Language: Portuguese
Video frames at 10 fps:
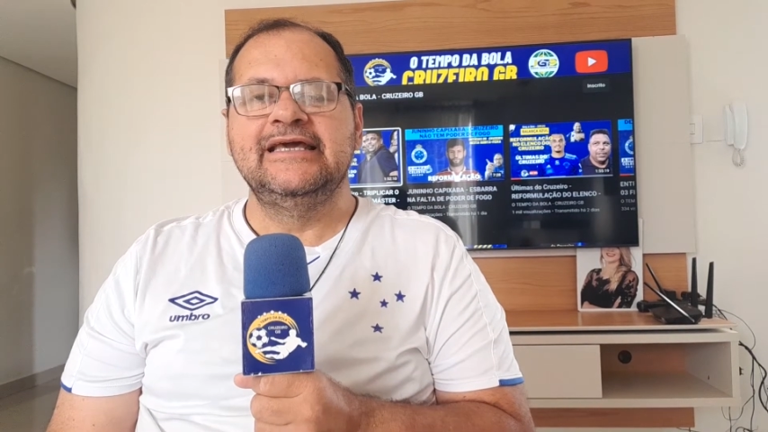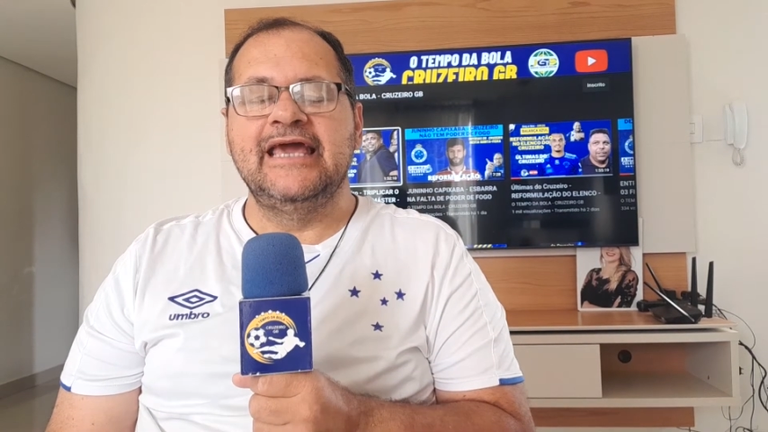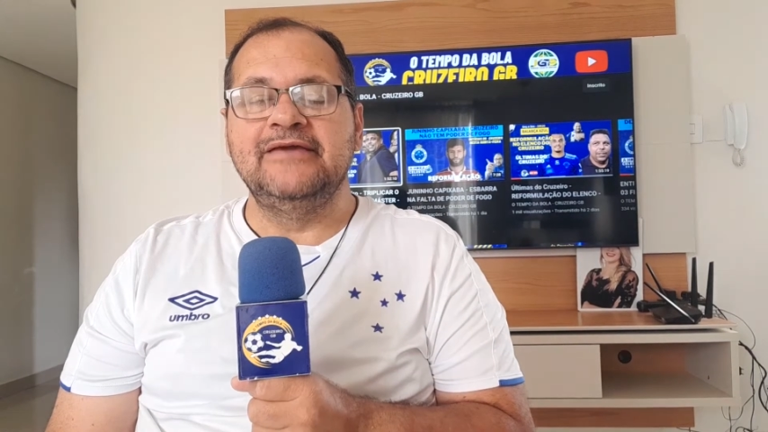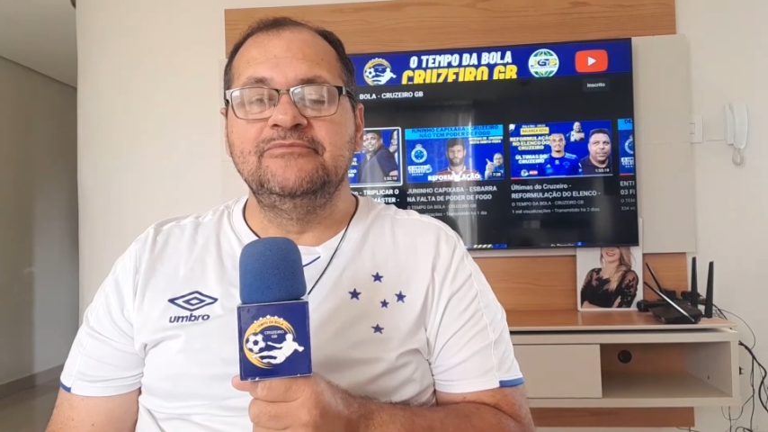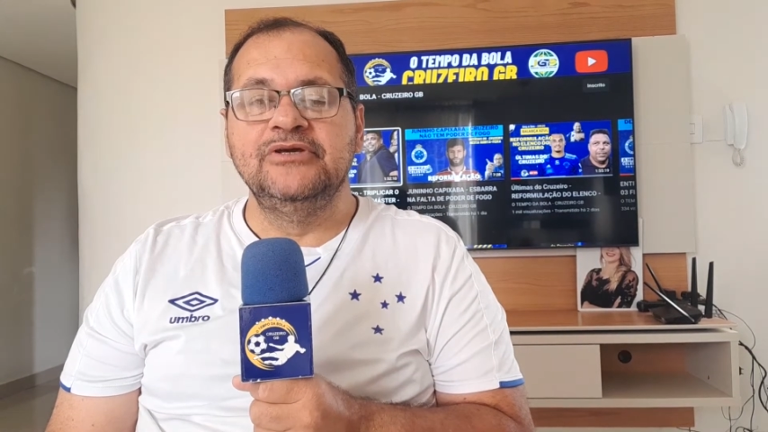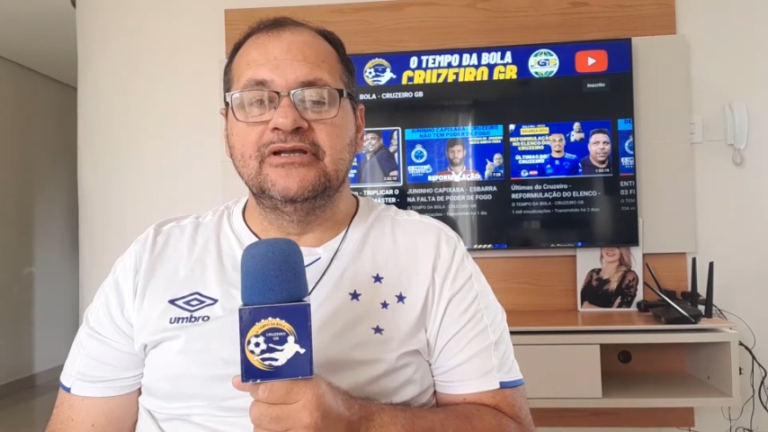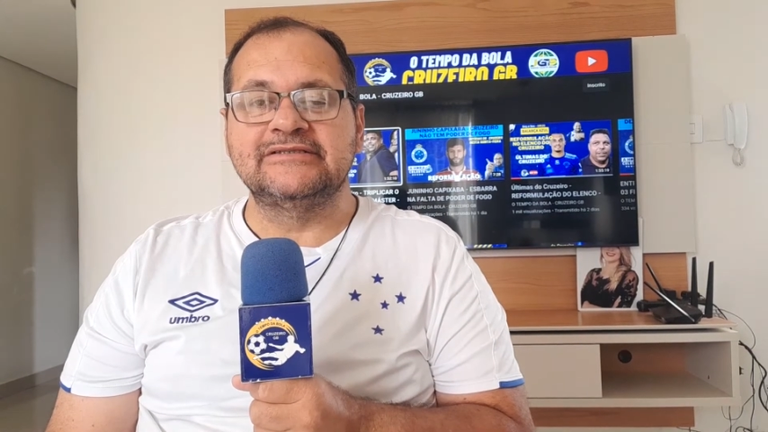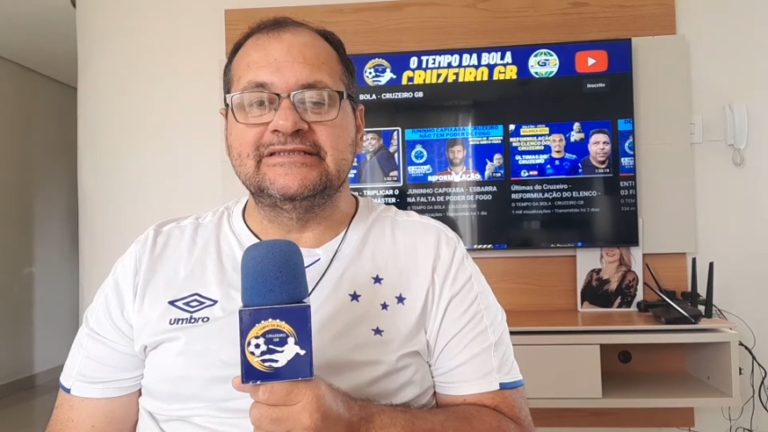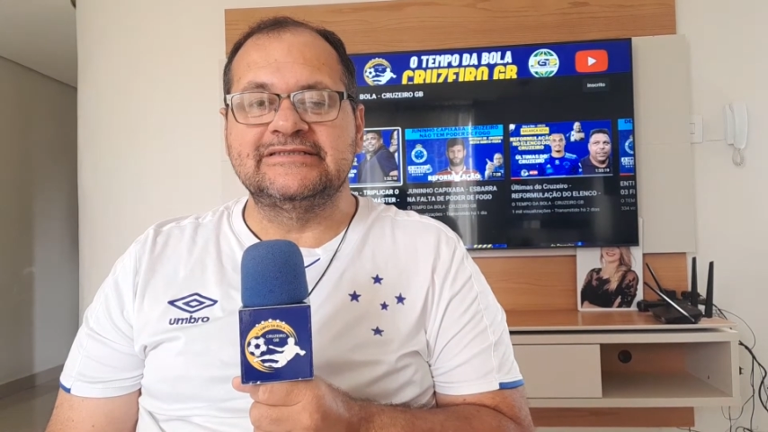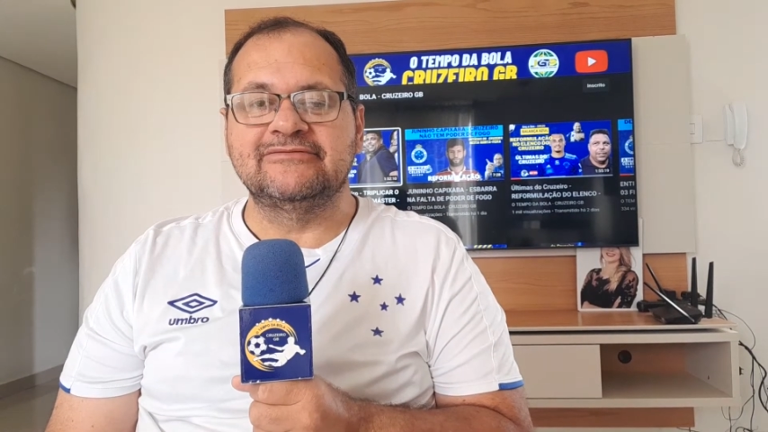Em
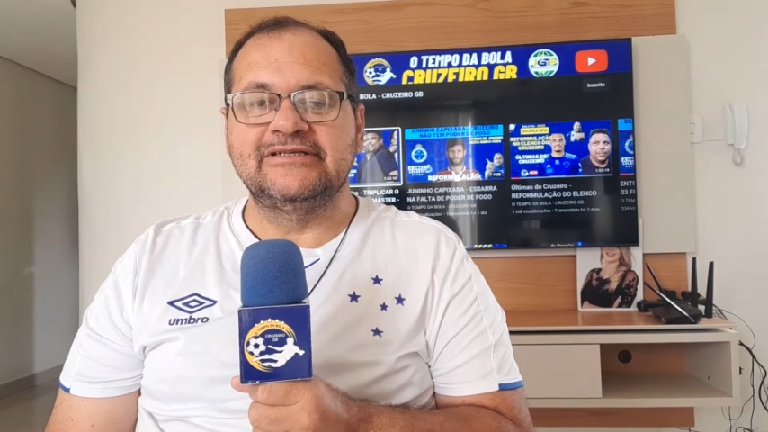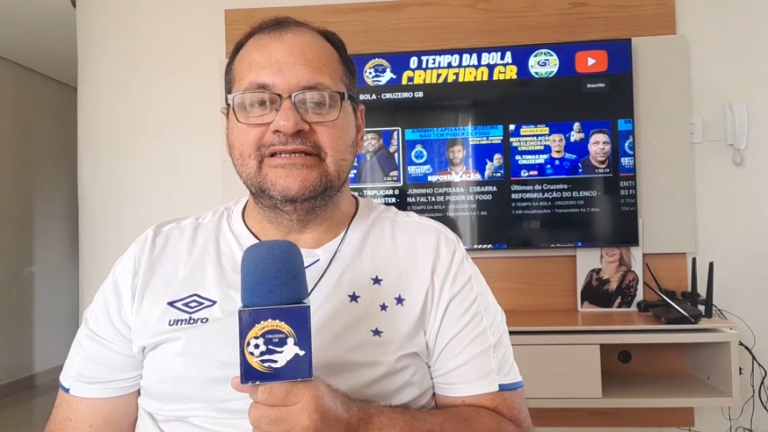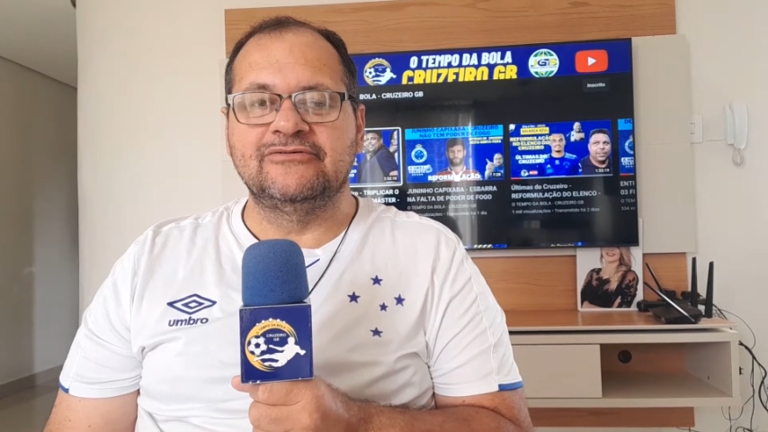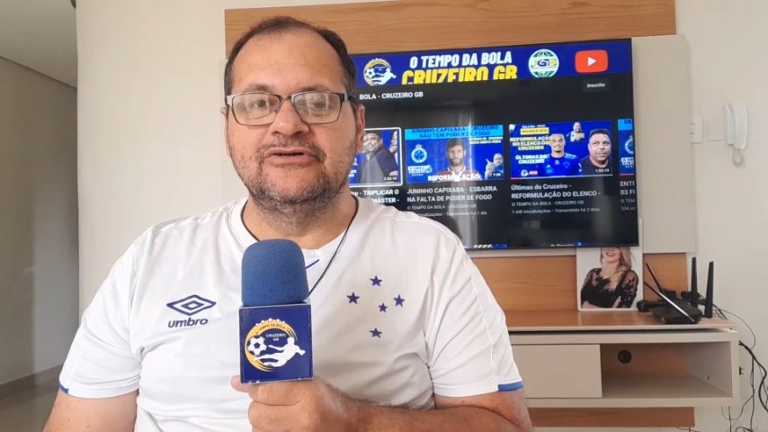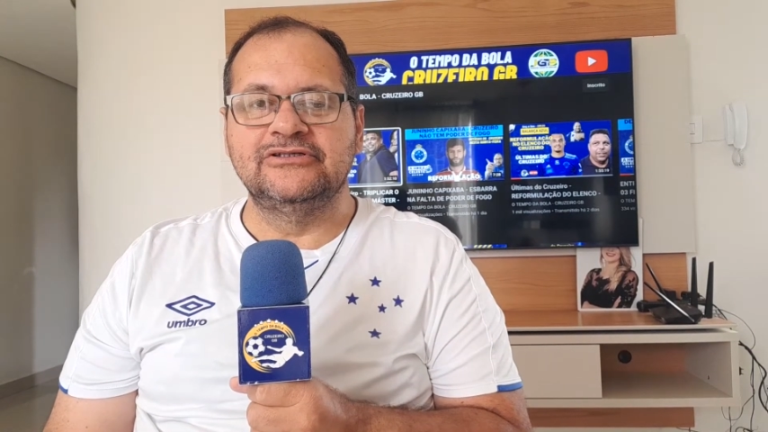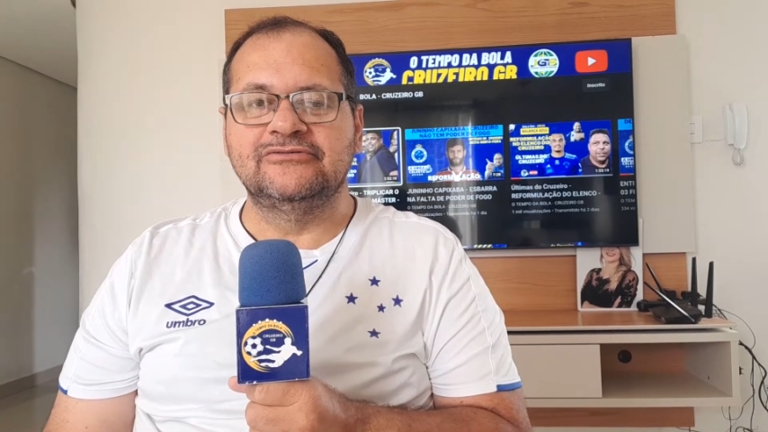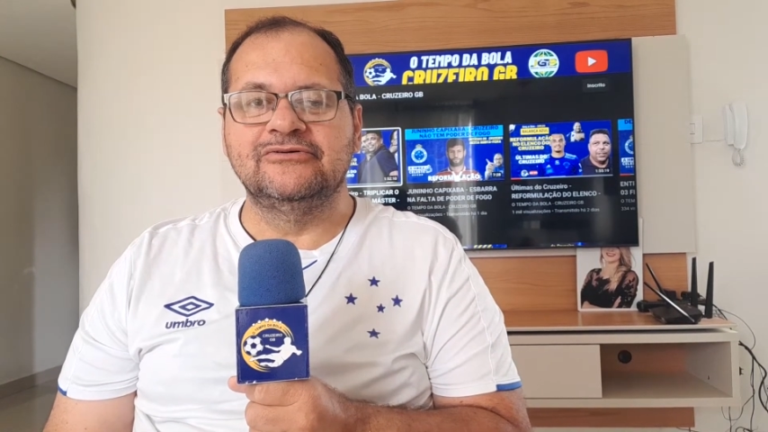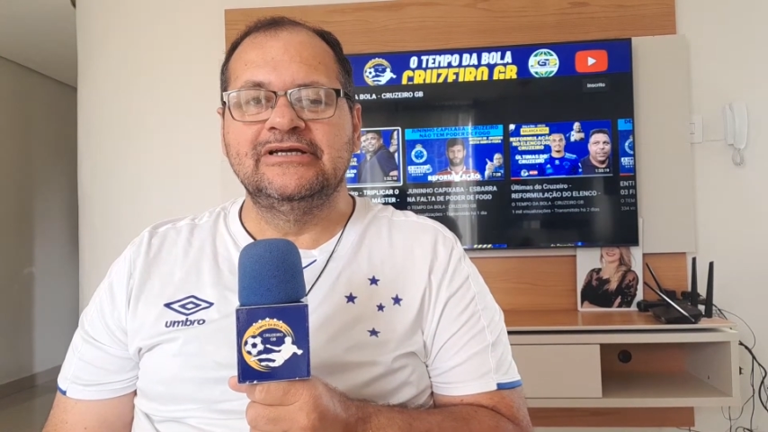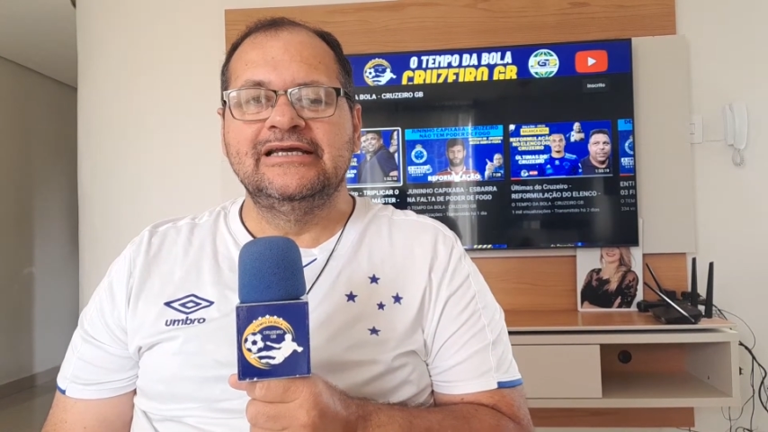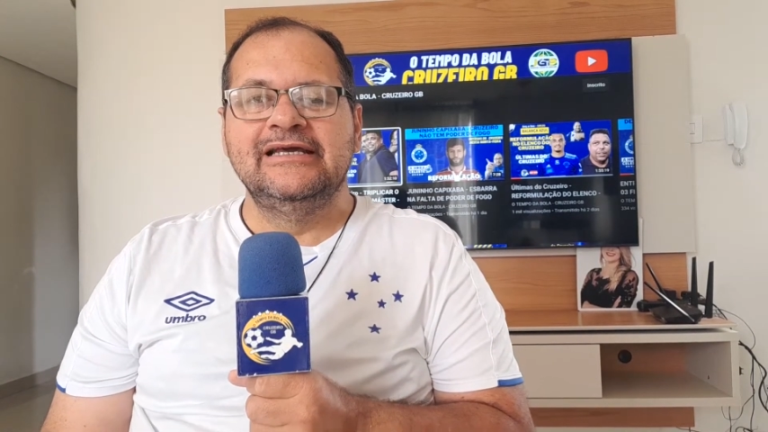1958,